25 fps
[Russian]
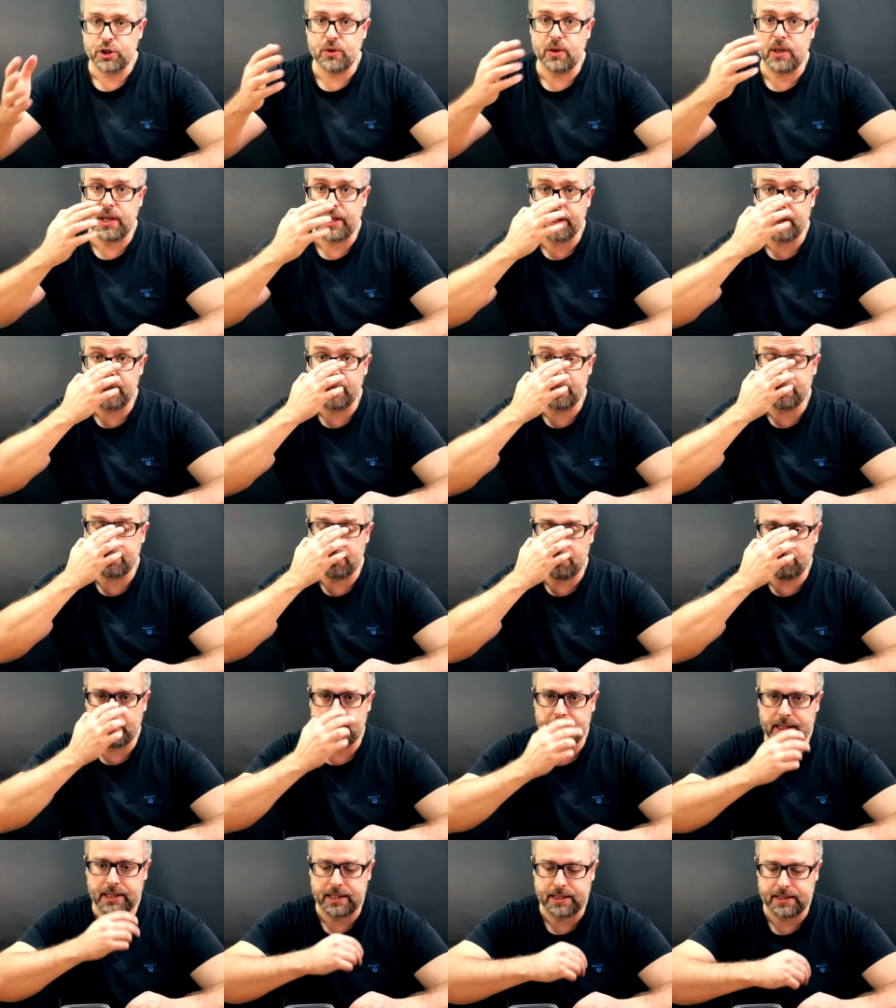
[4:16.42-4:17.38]
Что хотелось
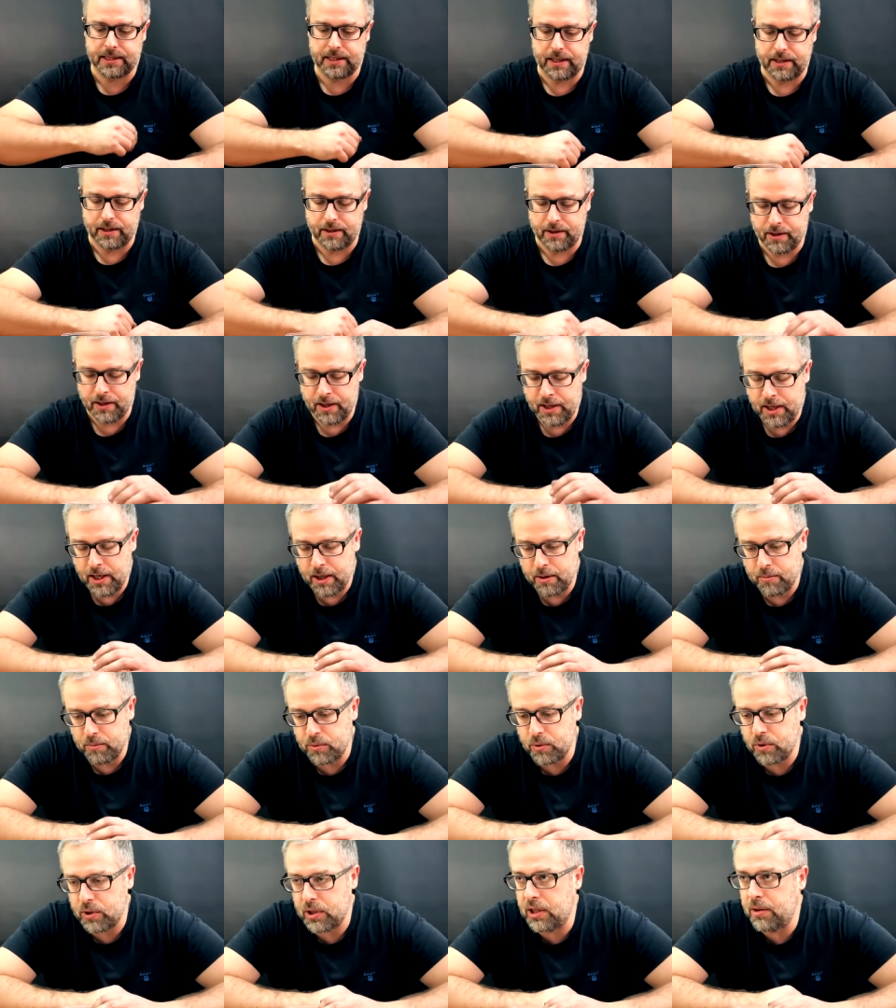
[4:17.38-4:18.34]
вам рассказать.
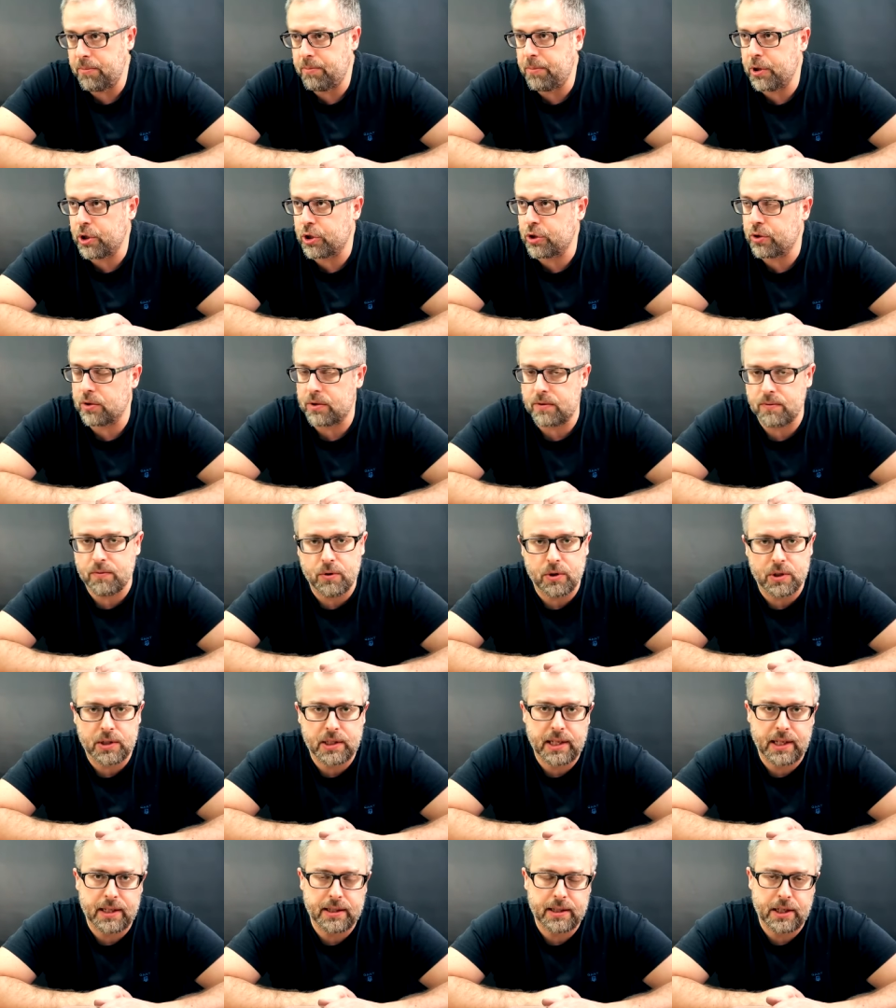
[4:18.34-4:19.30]
Многие пишут,
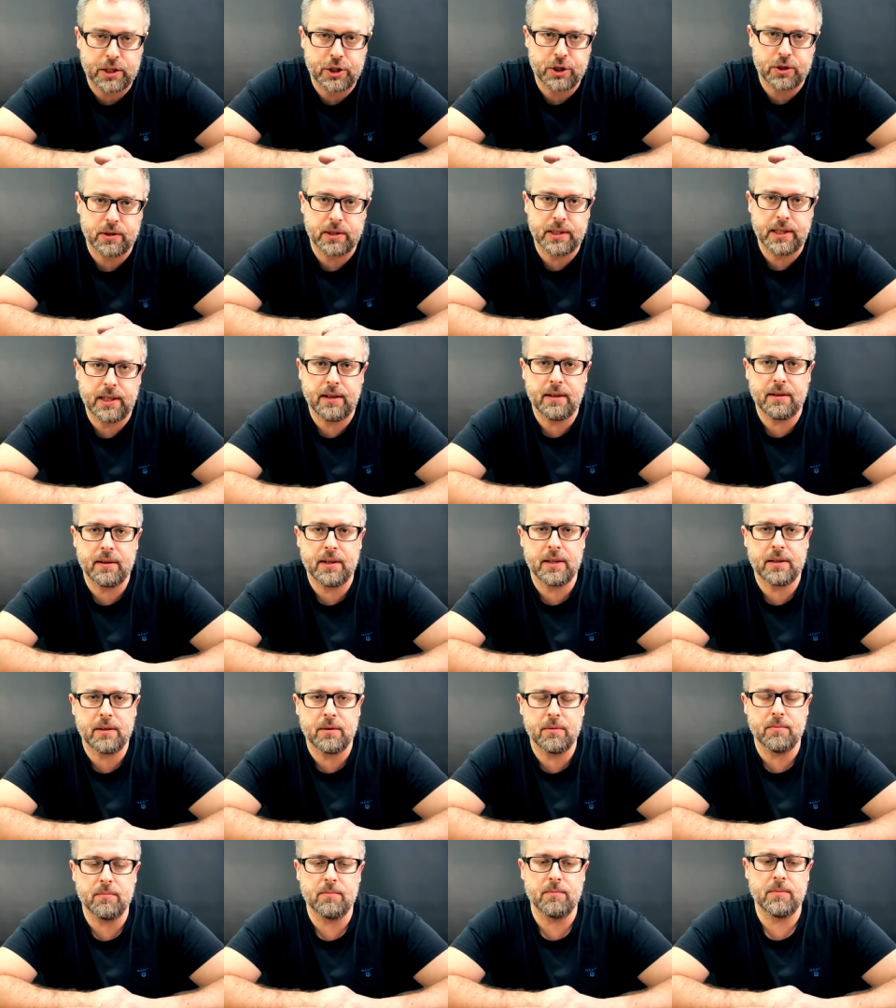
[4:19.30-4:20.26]
вот я начал
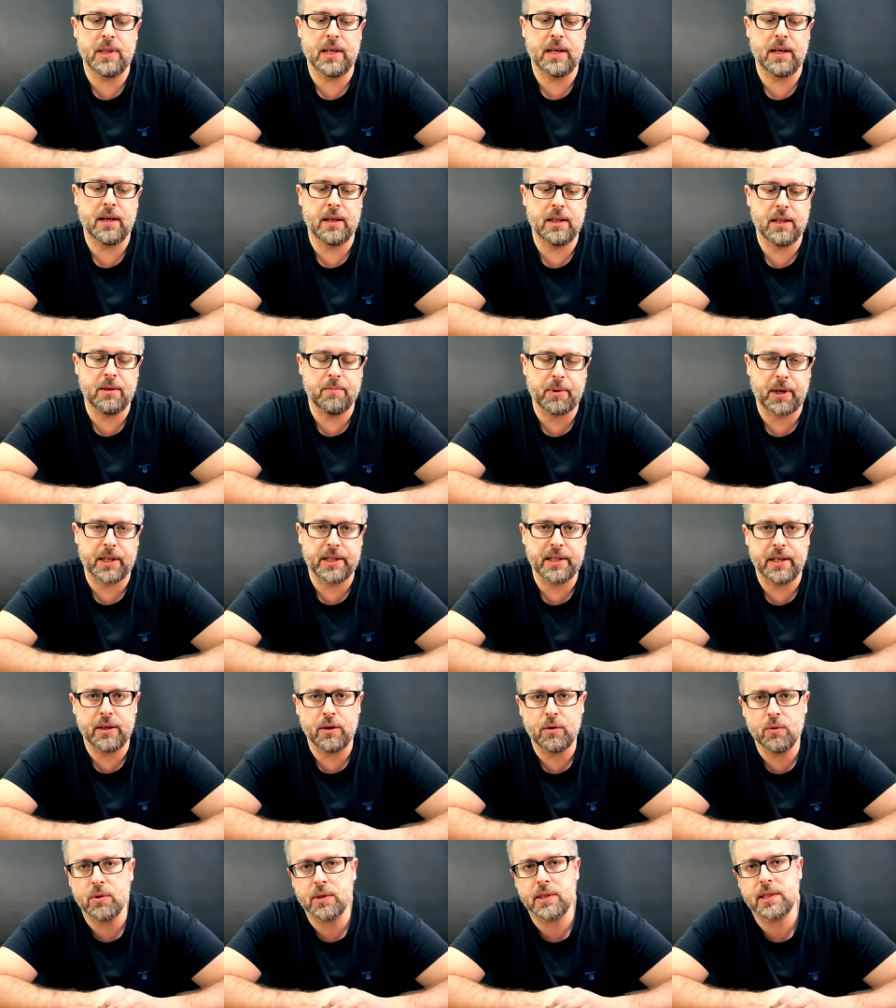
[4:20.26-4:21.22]
делать, у меня не
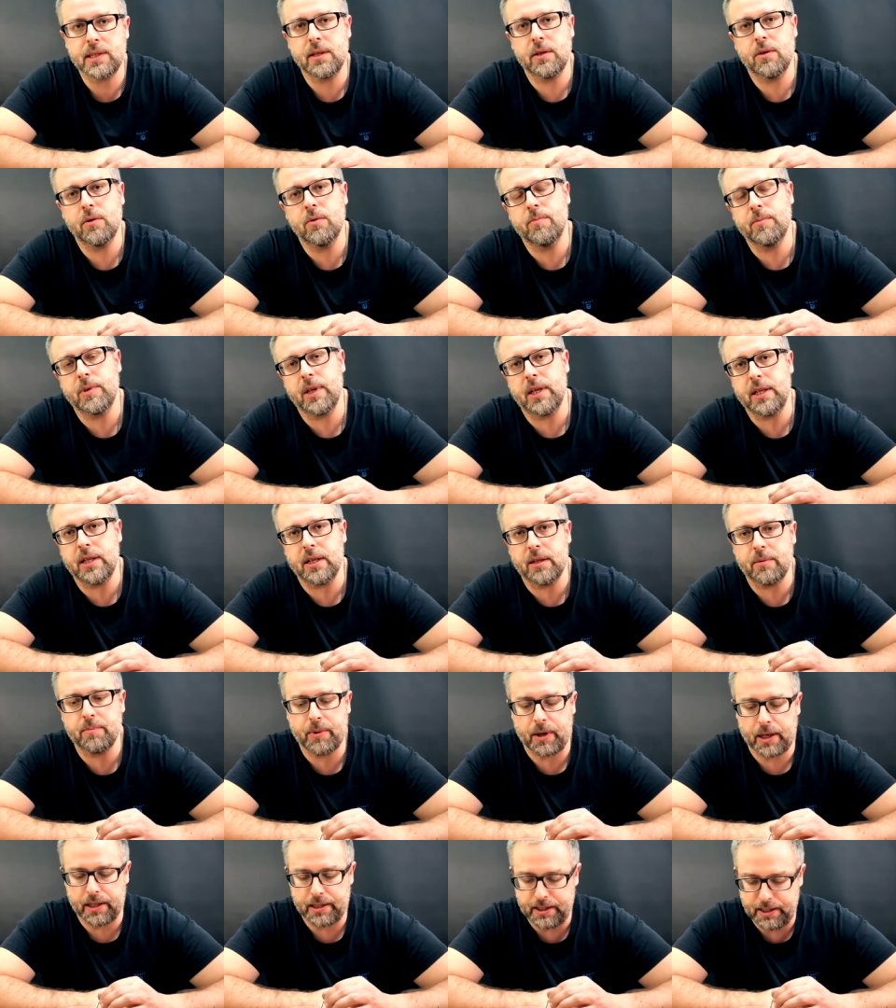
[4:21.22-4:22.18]
продается, у меня
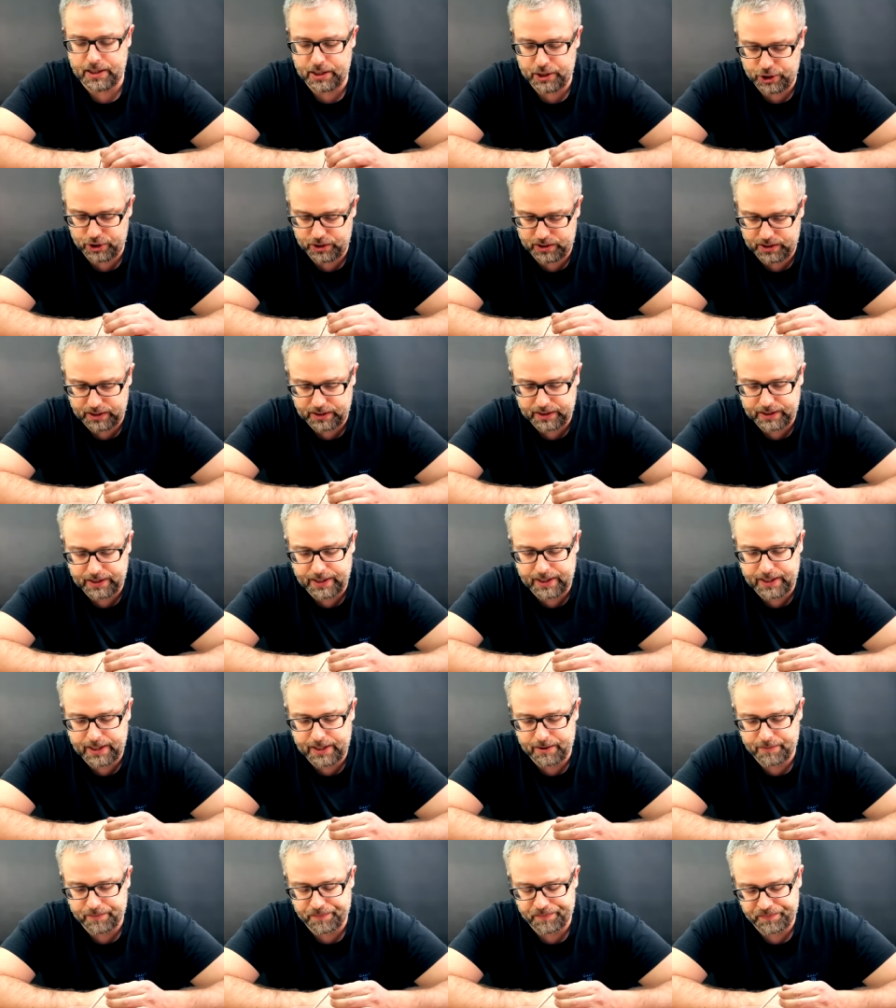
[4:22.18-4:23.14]
нет продаж и так
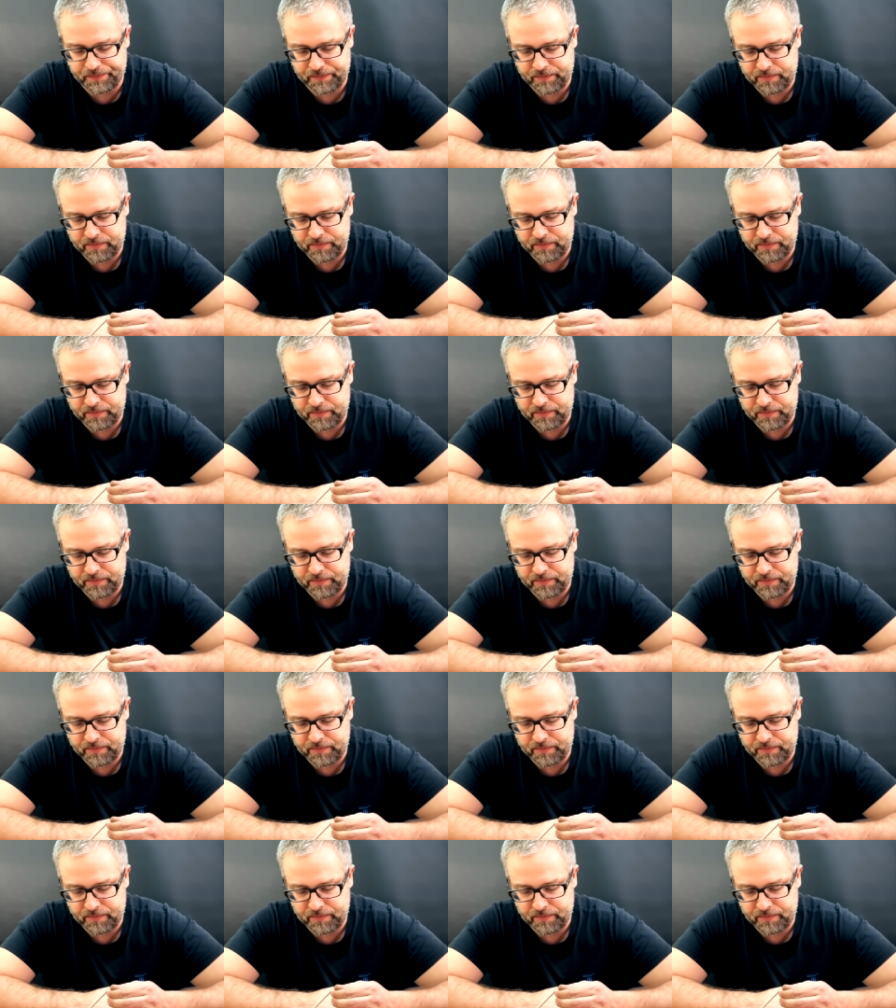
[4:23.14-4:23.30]
далее.